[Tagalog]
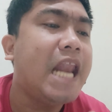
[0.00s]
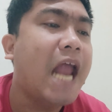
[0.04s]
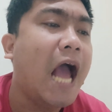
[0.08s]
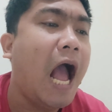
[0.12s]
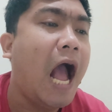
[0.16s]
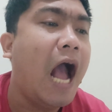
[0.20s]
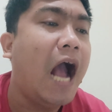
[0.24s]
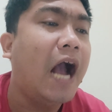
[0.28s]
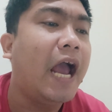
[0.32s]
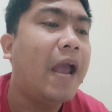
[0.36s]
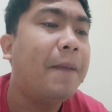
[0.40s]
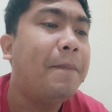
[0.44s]

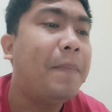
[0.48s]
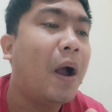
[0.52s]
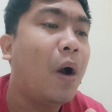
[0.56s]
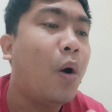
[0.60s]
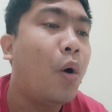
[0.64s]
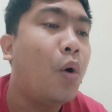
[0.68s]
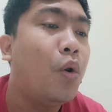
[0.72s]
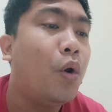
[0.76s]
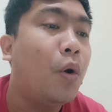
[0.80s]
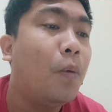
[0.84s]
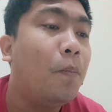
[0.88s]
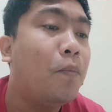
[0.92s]
lang kay
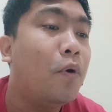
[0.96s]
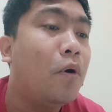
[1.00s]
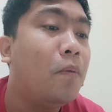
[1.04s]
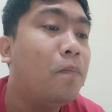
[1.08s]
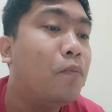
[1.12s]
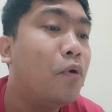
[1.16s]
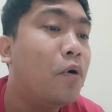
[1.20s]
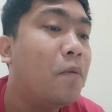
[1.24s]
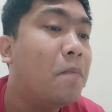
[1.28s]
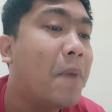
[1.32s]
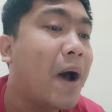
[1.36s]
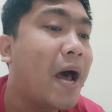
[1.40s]
Pangulong
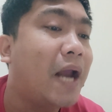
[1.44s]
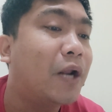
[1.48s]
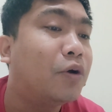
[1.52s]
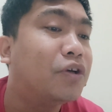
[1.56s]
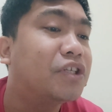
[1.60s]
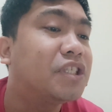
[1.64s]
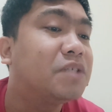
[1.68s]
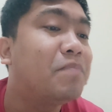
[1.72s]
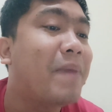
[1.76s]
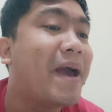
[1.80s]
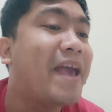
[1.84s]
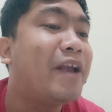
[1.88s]
Bongbong
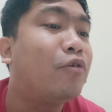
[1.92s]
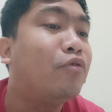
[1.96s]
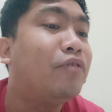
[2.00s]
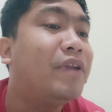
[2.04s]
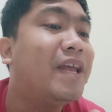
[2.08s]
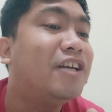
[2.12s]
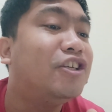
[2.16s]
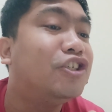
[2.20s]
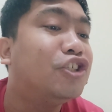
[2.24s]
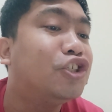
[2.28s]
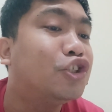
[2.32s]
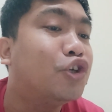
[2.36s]
Marcos may
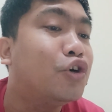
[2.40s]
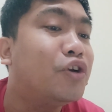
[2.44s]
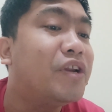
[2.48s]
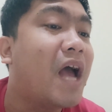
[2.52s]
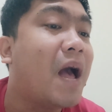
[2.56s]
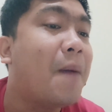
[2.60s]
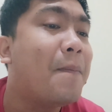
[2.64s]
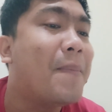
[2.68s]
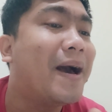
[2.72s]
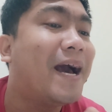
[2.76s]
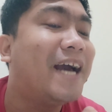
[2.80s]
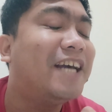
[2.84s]
koneksyon
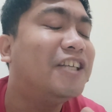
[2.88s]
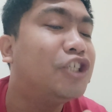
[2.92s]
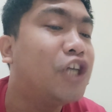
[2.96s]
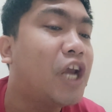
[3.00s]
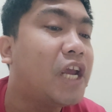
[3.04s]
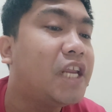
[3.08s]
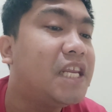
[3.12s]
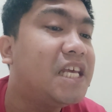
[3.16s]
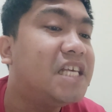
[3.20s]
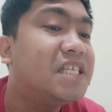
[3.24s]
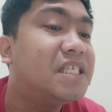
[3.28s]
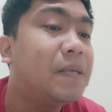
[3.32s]
ang mga
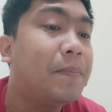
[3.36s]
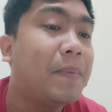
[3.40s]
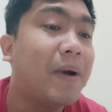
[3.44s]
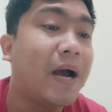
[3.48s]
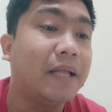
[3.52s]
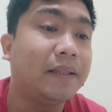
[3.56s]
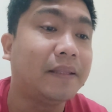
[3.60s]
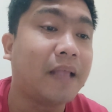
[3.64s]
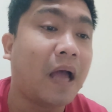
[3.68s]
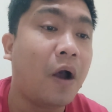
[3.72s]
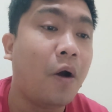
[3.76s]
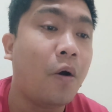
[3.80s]
Chinese sa
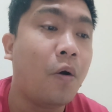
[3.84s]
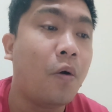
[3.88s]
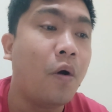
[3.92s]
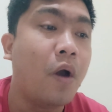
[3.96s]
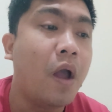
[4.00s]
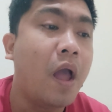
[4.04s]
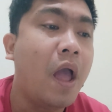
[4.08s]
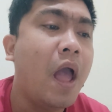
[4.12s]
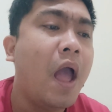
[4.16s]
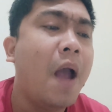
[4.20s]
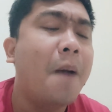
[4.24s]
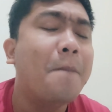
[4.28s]
mga tao.
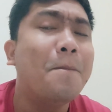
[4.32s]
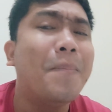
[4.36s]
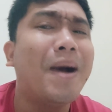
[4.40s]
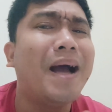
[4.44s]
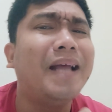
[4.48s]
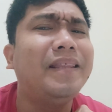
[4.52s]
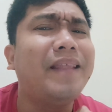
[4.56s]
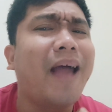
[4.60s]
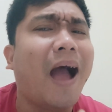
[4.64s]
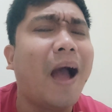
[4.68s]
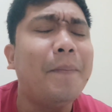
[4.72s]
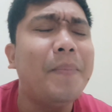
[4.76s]

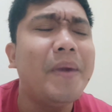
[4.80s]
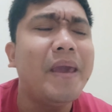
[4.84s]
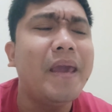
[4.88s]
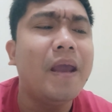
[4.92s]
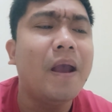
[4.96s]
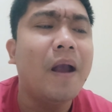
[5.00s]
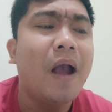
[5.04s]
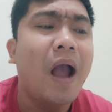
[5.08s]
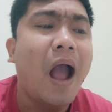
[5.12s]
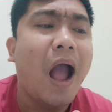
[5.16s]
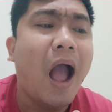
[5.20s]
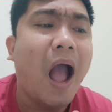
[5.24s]
Madami
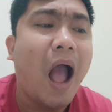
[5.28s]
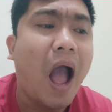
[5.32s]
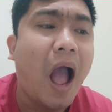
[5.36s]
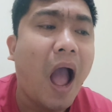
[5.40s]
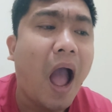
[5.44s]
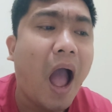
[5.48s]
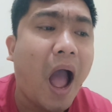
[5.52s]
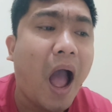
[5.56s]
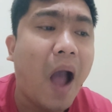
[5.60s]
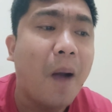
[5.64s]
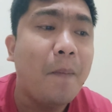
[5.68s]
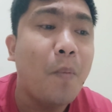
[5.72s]

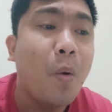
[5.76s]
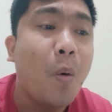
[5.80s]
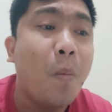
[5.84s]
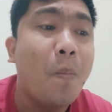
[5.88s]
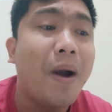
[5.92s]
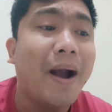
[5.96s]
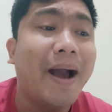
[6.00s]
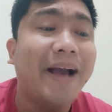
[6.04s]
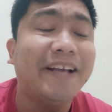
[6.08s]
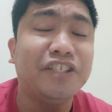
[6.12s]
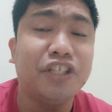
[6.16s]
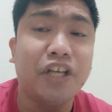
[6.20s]
amo
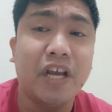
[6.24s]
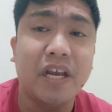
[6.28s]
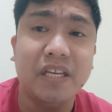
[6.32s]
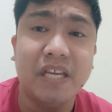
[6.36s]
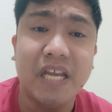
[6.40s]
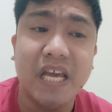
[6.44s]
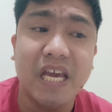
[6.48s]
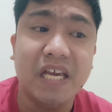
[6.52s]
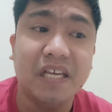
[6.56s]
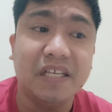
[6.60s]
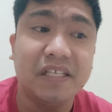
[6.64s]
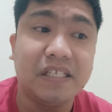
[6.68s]
mga
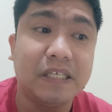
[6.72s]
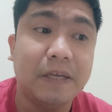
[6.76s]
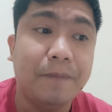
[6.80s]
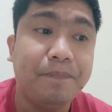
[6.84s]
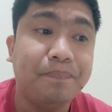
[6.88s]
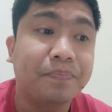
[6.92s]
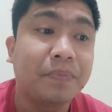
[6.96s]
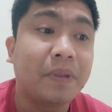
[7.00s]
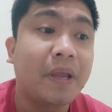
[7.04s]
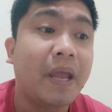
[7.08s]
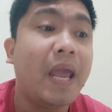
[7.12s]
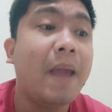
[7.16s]
Chinese
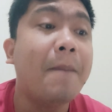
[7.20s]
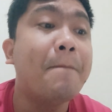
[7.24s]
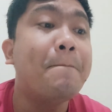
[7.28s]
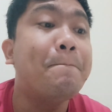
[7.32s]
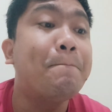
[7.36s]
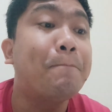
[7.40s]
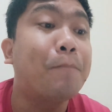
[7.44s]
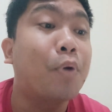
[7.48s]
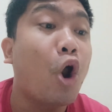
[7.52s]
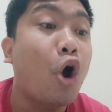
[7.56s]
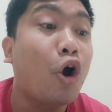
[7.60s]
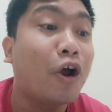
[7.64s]
e
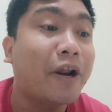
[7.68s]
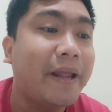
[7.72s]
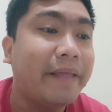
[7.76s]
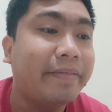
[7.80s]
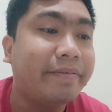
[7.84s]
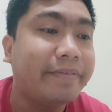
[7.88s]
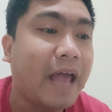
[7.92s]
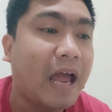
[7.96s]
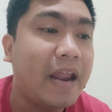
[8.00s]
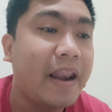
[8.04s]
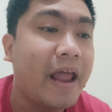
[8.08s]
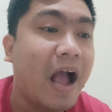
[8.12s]
prokit
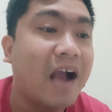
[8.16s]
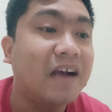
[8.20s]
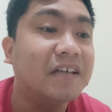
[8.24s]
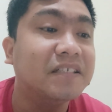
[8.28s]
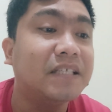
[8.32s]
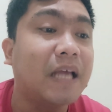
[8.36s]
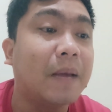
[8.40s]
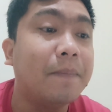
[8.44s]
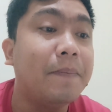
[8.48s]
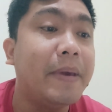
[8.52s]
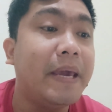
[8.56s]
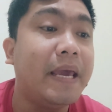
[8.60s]
para ang
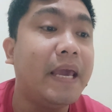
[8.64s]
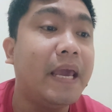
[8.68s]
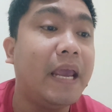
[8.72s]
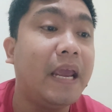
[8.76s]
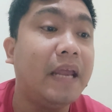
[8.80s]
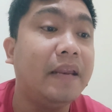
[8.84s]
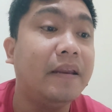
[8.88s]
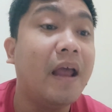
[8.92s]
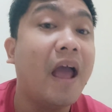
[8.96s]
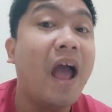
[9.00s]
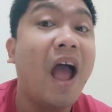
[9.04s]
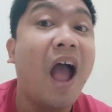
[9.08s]

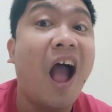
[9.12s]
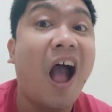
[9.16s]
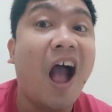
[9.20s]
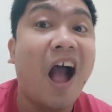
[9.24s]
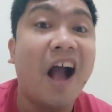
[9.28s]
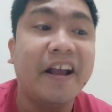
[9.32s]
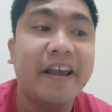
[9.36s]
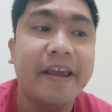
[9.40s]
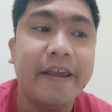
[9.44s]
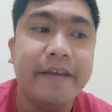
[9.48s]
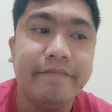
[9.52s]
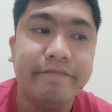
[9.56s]
sabihin
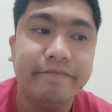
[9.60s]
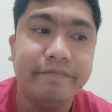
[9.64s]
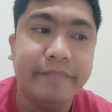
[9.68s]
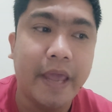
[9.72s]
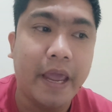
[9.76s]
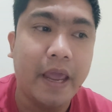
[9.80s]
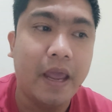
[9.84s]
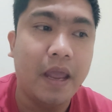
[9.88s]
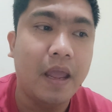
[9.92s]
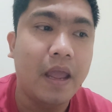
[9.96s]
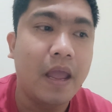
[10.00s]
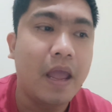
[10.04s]
ang
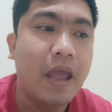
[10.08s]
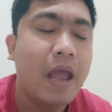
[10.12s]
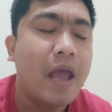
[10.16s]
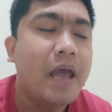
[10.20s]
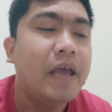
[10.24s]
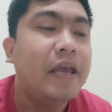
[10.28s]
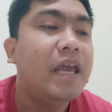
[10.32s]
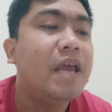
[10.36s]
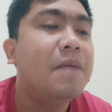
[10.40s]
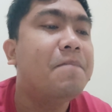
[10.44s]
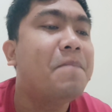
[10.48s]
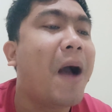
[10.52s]
hindi.
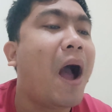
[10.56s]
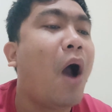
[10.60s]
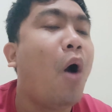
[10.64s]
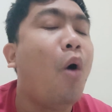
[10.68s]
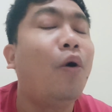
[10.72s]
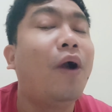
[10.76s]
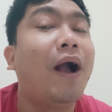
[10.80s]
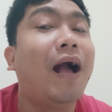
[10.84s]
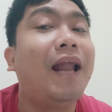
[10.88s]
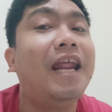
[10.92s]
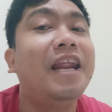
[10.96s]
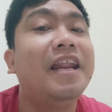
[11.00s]
Iba ang
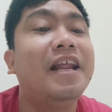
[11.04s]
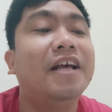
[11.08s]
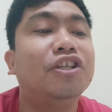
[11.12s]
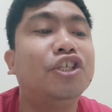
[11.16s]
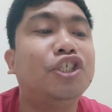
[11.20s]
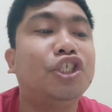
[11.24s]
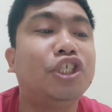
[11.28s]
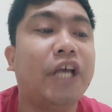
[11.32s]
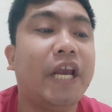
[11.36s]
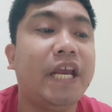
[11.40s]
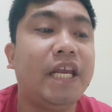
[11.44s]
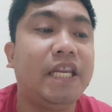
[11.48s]
galing ng
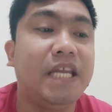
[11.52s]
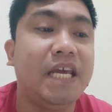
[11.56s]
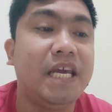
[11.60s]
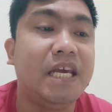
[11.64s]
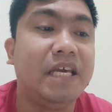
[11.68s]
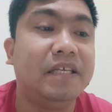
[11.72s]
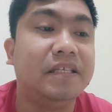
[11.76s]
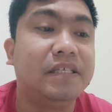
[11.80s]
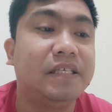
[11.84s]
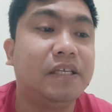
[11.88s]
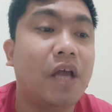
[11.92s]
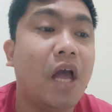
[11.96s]

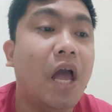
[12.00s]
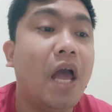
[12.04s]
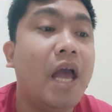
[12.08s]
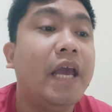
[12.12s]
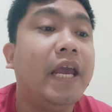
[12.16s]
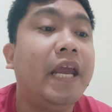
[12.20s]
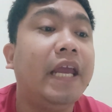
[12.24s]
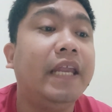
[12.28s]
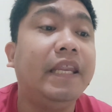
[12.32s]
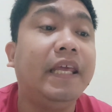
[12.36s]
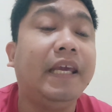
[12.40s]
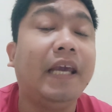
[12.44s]
Chinese.
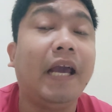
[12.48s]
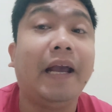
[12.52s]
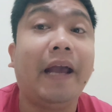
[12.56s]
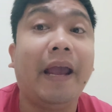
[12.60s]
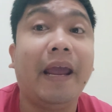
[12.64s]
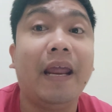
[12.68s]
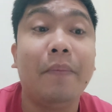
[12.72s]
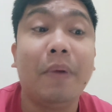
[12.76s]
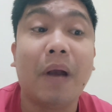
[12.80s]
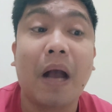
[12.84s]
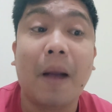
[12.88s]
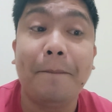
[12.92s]
Hindi
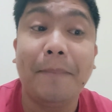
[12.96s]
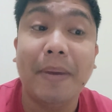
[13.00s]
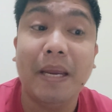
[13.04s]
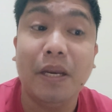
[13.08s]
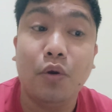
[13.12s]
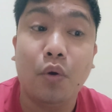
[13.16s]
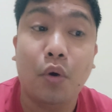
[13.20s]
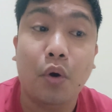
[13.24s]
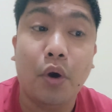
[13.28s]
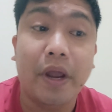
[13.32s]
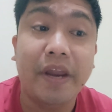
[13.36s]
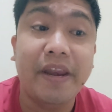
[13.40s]
kagaya ng mga
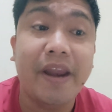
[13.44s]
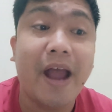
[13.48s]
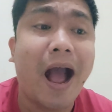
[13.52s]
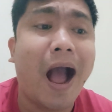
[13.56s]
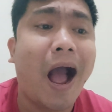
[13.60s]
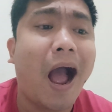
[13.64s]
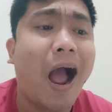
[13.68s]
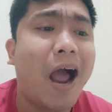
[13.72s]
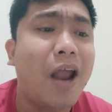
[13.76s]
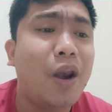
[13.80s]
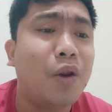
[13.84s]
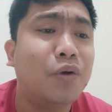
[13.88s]
Pinoy na
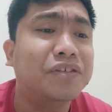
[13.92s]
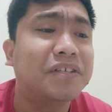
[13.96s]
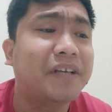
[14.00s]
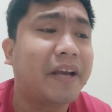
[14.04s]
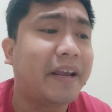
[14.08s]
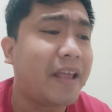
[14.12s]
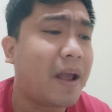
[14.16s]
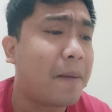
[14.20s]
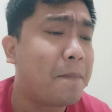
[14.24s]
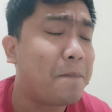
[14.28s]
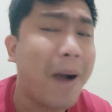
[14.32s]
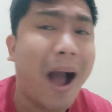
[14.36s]
halos
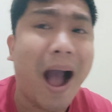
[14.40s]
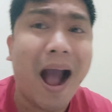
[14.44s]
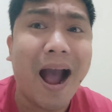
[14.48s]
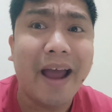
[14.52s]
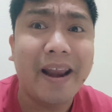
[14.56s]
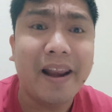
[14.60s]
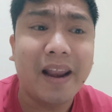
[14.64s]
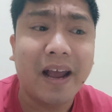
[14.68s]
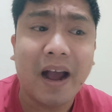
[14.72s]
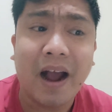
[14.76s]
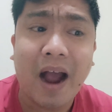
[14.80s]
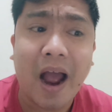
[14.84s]

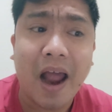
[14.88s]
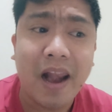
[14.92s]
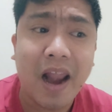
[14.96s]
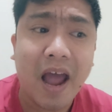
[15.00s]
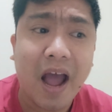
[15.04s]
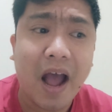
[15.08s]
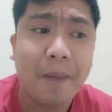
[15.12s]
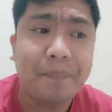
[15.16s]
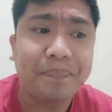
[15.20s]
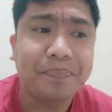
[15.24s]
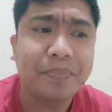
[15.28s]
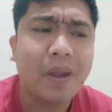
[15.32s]
kayabangan ng
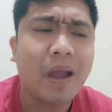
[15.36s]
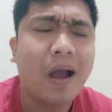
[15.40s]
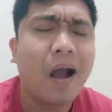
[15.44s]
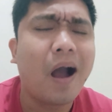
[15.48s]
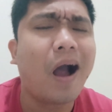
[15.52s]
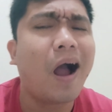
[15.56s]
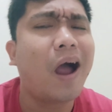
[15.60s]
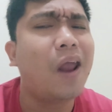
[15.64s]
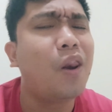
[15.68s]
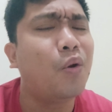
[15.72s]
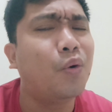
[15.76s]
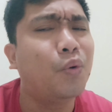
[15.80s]
alam,
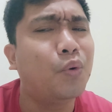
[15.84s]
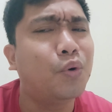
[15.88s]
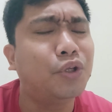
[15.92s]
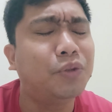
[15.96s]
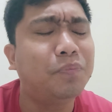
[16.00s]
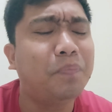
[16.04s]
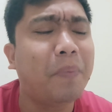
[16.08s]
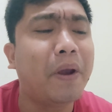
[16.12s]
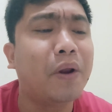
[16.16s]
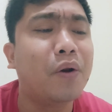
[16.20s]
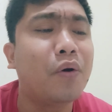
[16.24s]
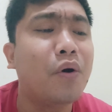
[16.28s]

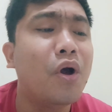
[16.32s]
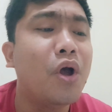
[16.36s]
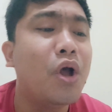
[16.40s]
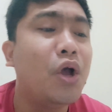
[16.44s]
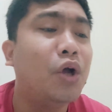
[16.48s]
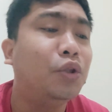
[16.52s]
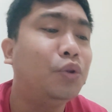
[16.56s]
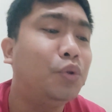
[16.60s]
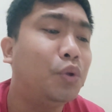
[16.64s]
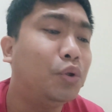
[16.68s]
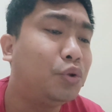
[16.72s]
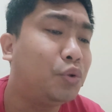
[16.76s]
kakalungkot, pero
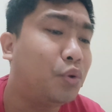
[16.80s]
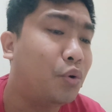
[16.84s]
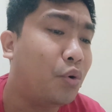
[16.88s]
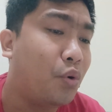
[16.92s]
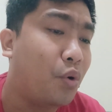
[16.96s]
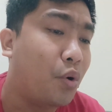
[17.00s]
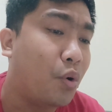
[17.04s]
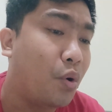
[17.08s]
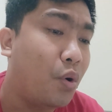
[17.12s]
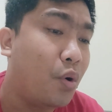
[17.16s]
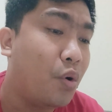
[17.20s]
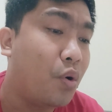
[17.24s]

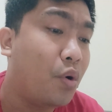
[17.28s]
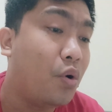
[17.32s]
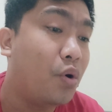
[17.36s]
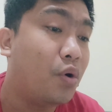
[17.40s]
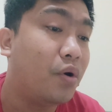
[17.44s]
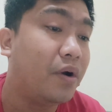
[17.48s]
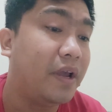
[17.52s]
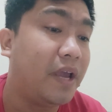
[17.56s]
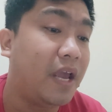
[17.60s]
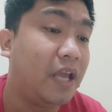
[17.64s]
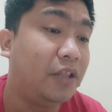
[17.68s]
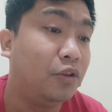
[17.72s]

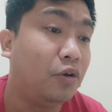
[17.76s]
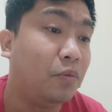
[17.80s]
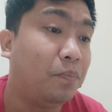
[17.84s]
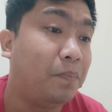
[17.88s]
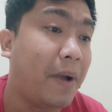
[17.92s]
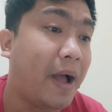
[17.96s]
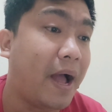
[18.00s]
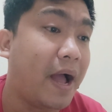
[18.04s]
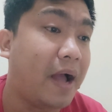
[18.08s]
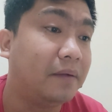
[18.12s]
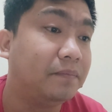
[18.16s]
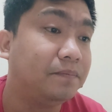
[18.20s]
totoo. Ito
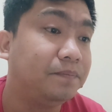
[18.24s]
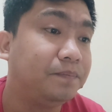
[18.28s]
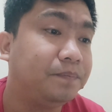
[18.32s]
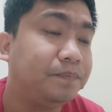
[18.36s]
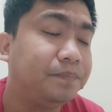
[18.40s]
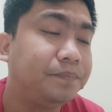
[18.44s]
pa.